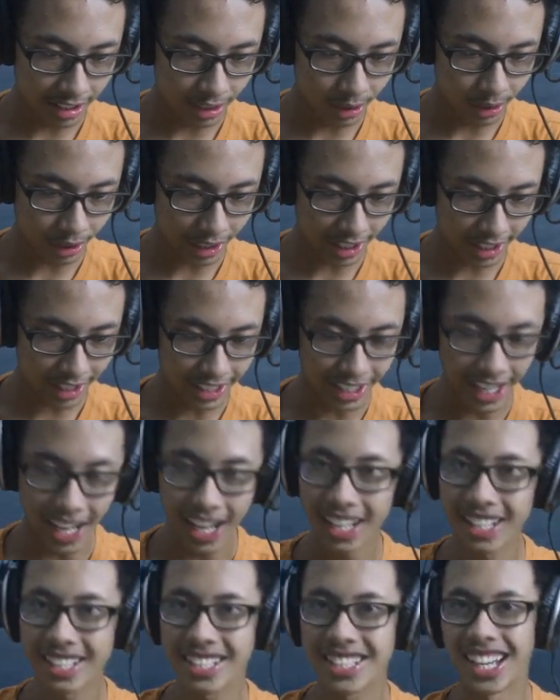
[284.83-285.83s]
oke okay,
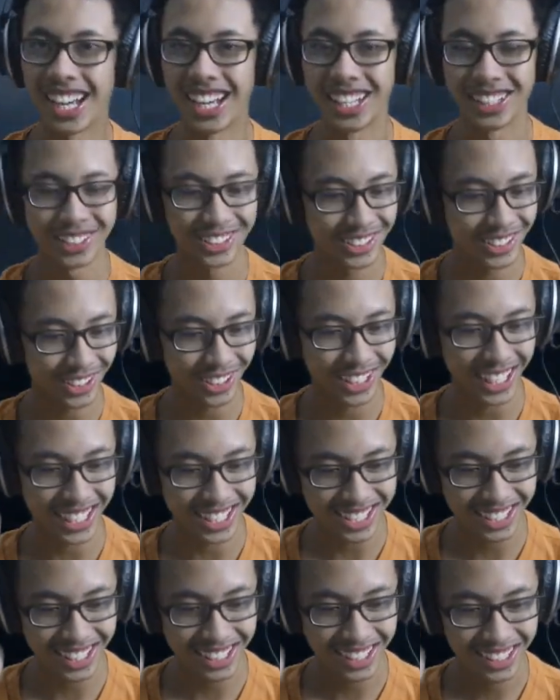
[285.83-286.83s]
nice hancur
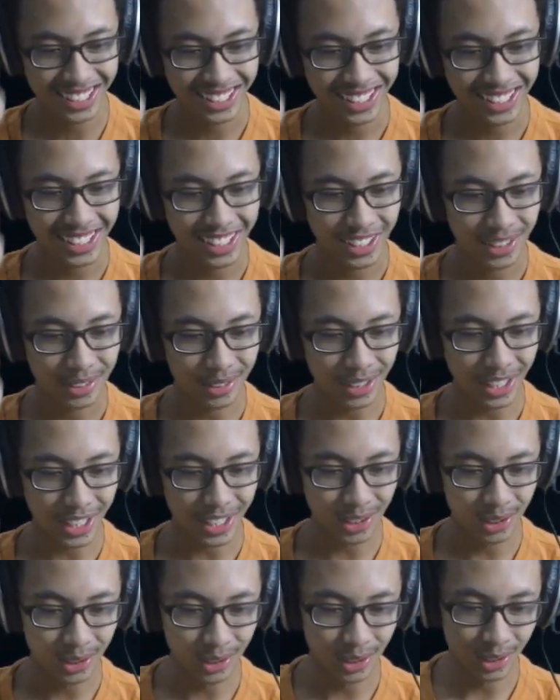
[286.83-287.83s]
guys ya
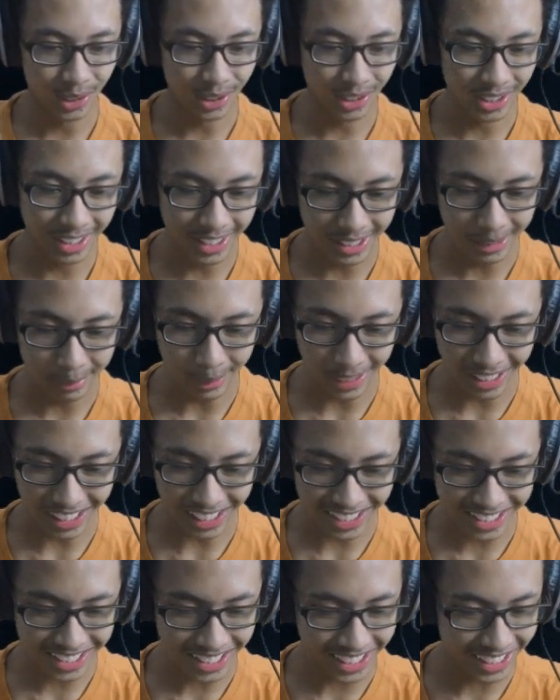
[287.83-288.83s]
waduh
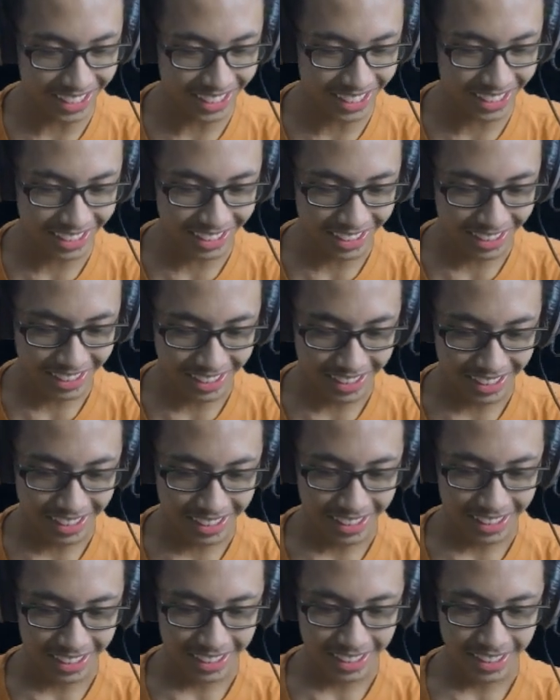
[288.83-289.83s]
parah sekali
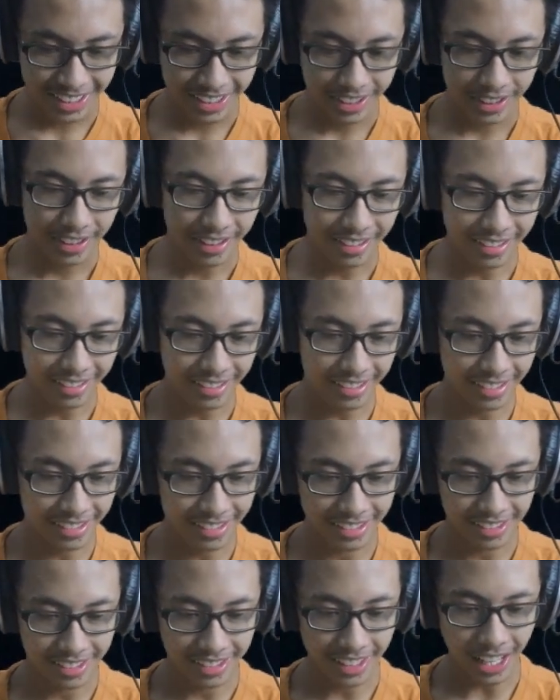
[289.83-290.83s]

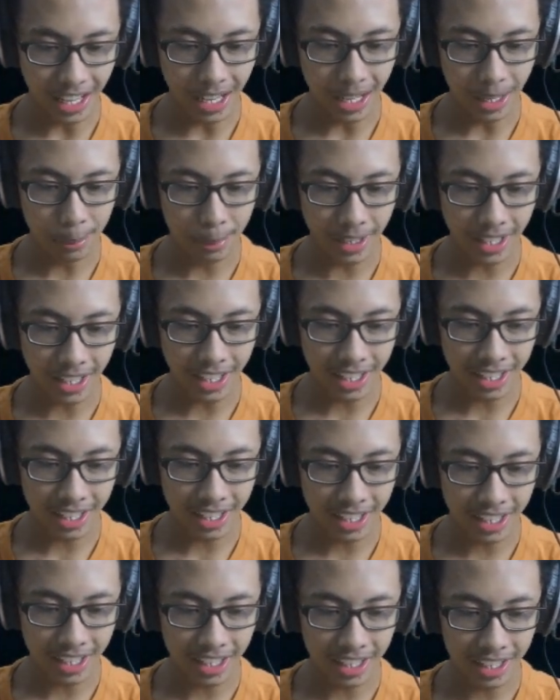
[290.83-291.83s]
hmm apa
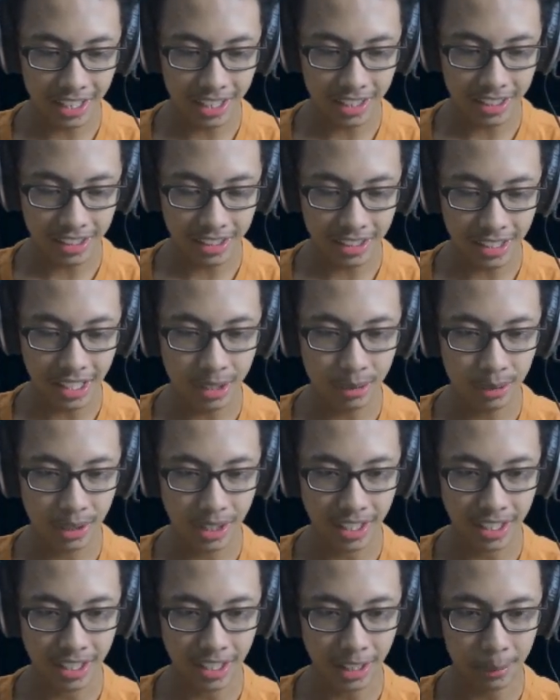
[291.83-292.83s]
karena anu
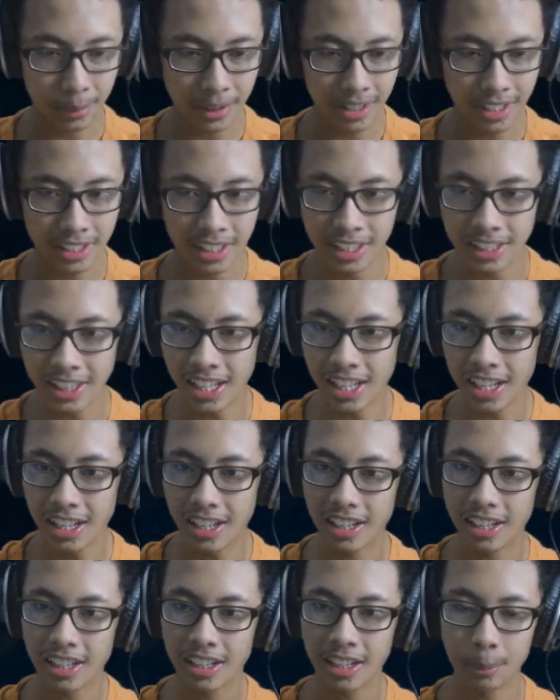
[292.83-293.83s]
ya apa
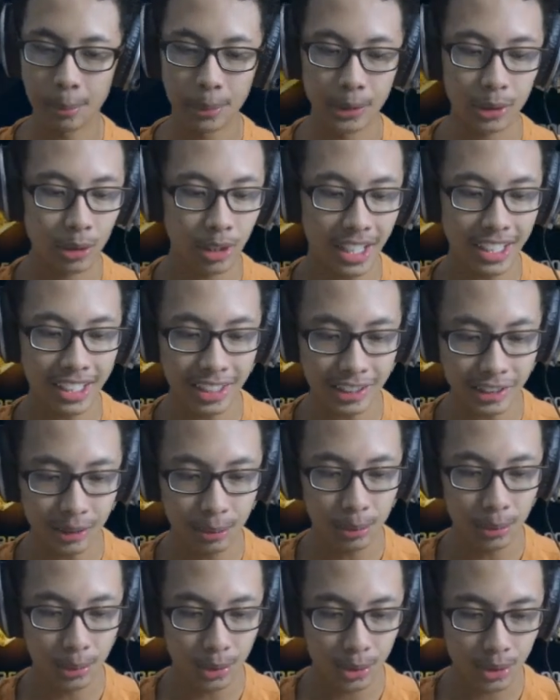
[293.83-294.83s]
kita kebetulan
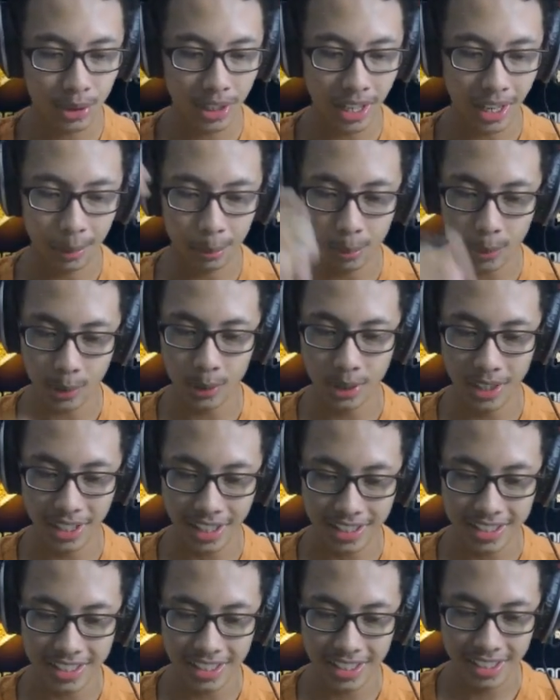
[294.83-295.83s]
ketemu musuh yang pro ya
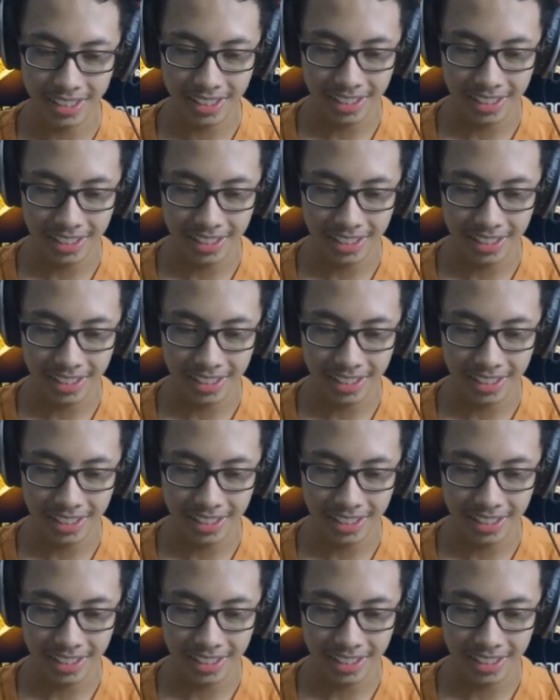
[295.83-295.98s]
guys ya